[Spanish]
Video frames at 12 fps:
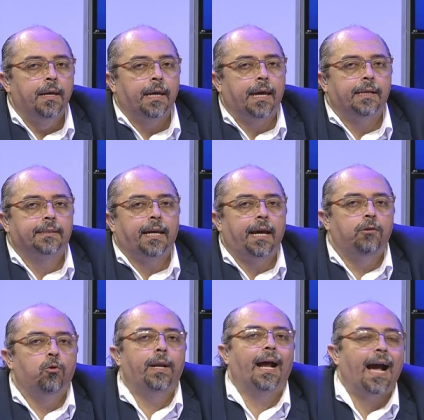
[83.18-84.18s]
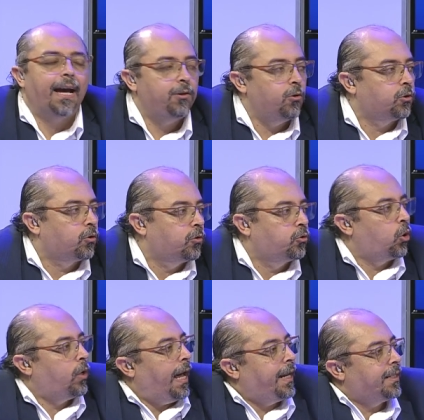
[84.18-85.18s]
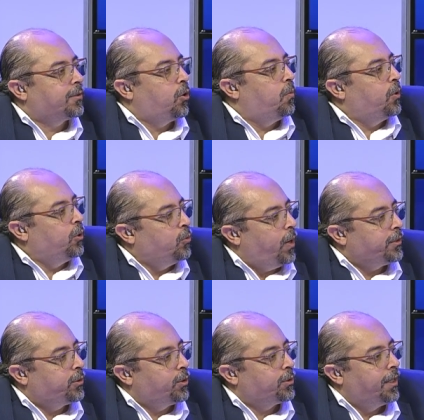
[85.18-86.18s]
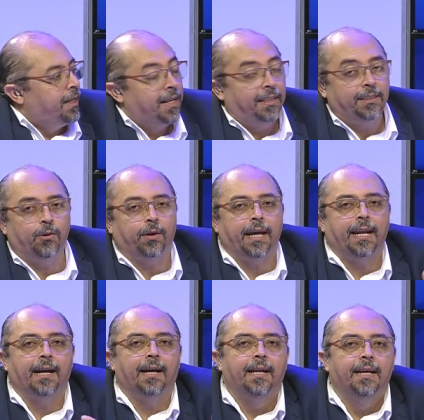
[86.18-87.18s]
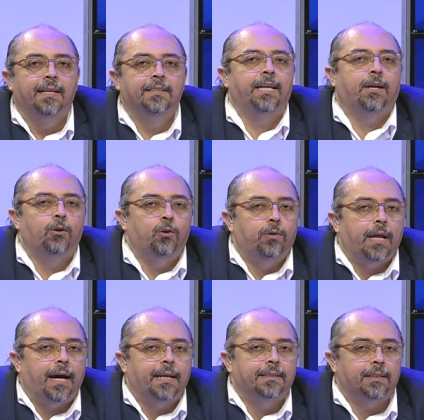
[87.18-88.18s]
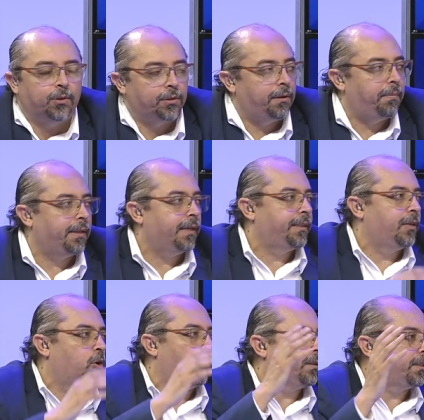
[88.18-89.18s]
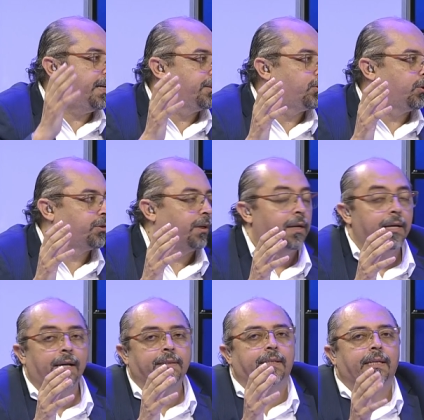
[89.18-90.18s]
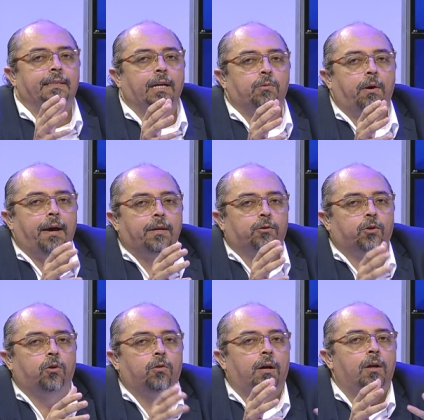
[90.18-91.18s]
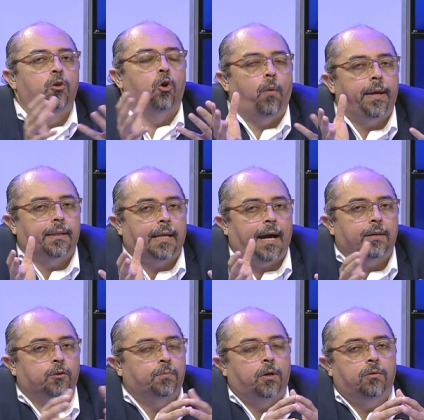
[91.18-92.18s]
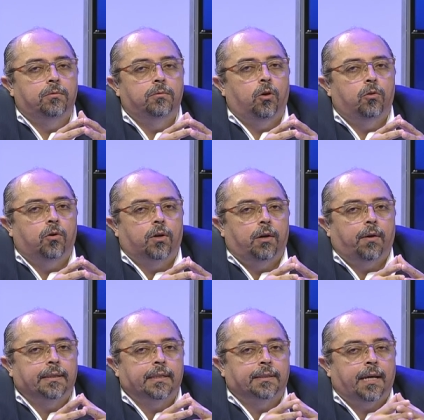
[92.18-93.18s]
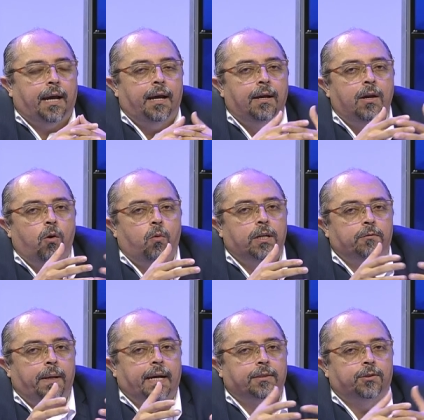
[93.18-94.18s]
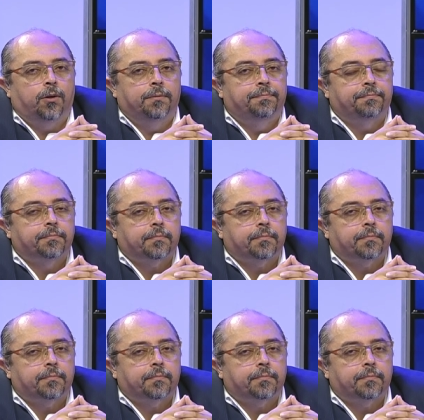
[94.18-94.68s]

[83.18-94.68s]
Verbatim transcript: que es que no eran años solares como los nuestros, sino que eran ciclos lunares, entonces en vez de decir 969 años son 90 años, pero no, creo que esa sea una explicación